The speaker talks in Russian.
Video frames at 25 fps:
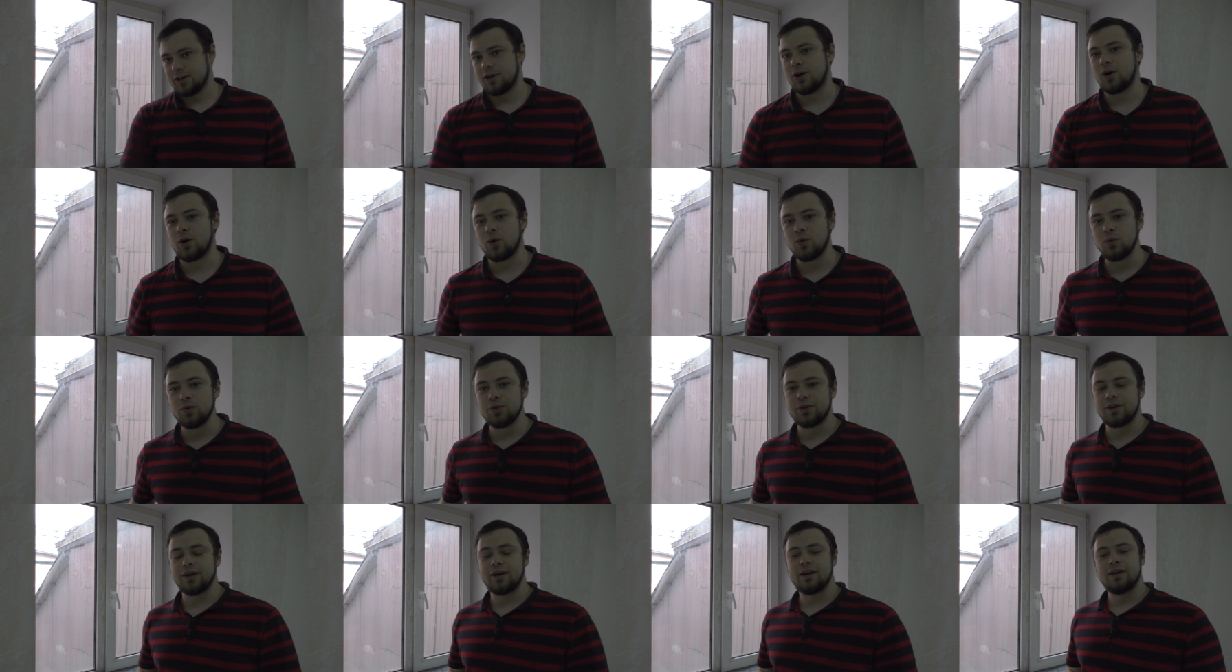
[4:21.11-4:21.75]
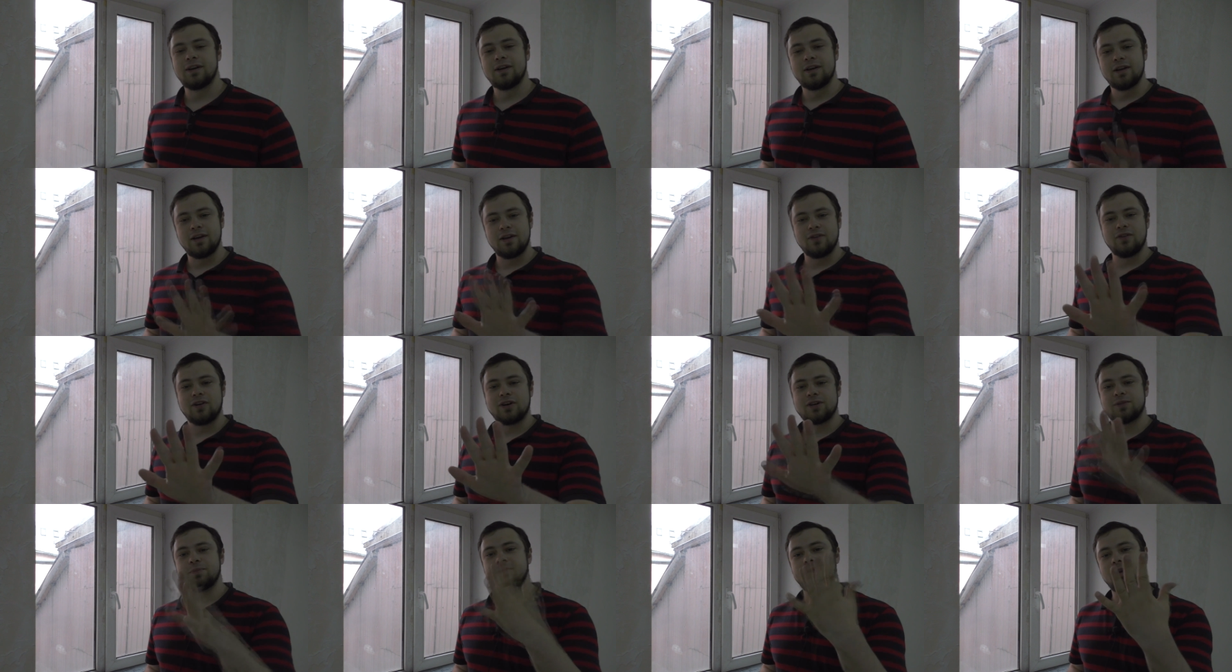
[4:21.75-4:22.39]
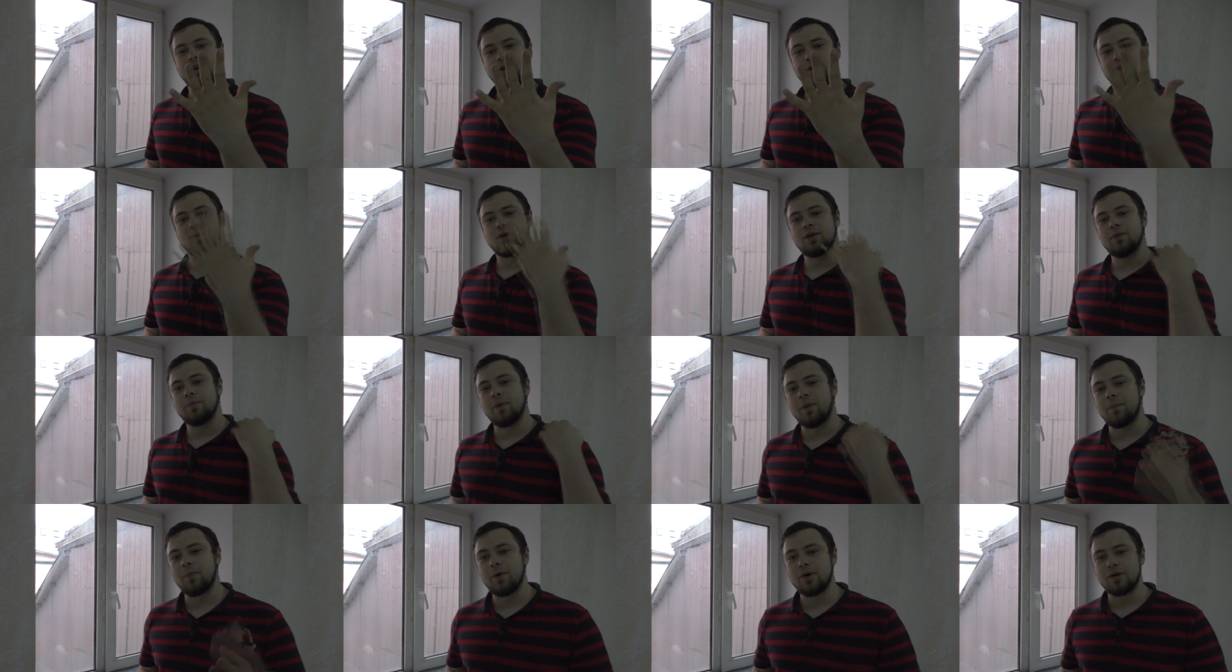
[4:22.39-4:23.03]
грунта и ваш маникюр
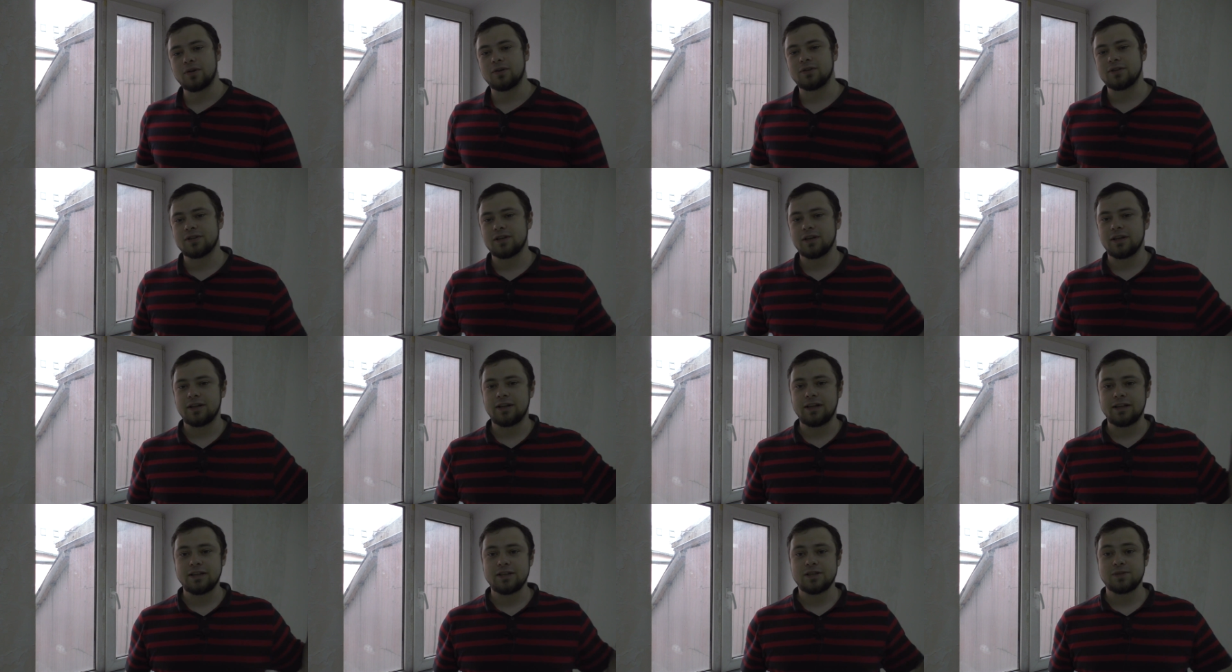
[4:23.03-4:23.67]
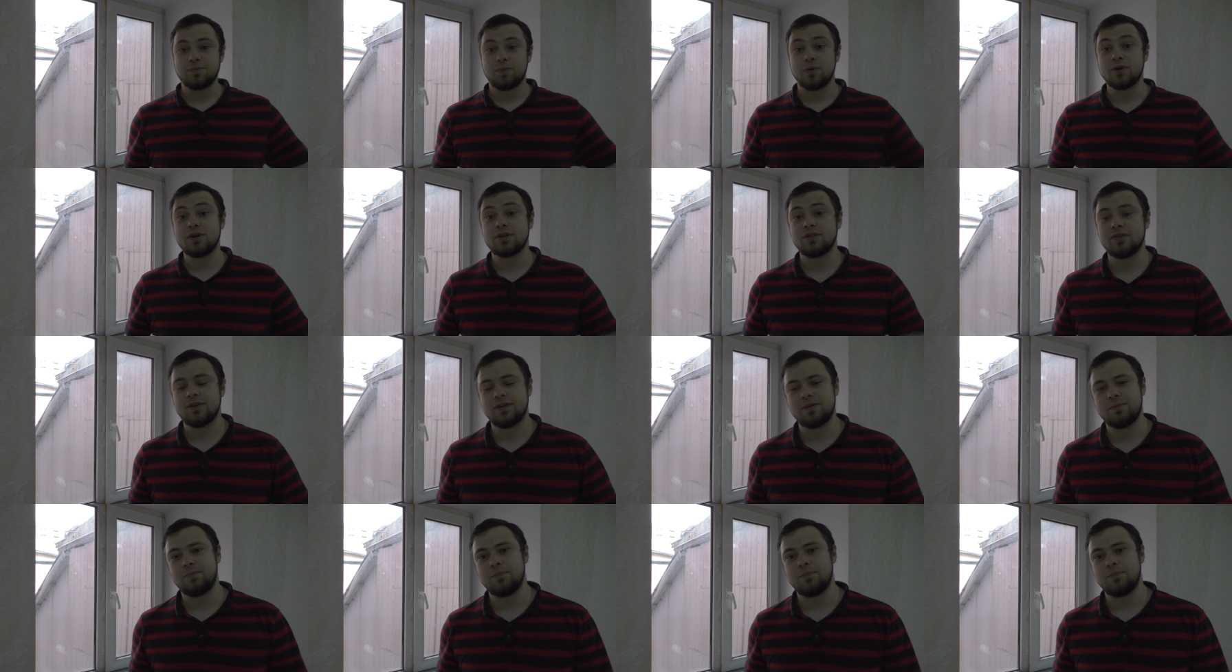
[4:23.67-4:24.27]
не попортился, надо использовать